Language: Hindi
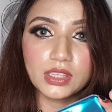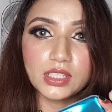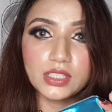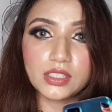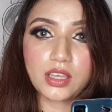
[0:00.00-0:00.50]

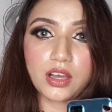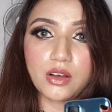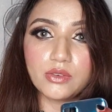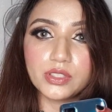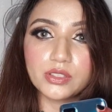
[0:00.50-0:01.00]
दिस इज़
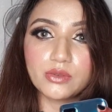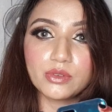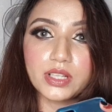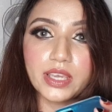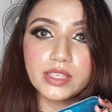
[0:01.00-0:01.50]
हाउ इट
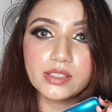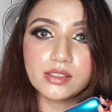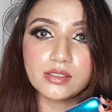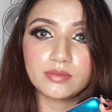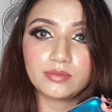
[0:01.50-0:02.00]
लुक लाइक्स
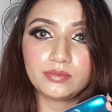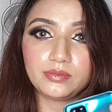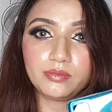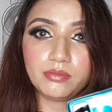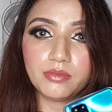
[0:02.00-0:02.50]

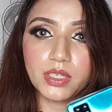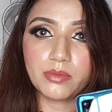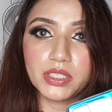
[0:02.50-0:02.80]
बड़े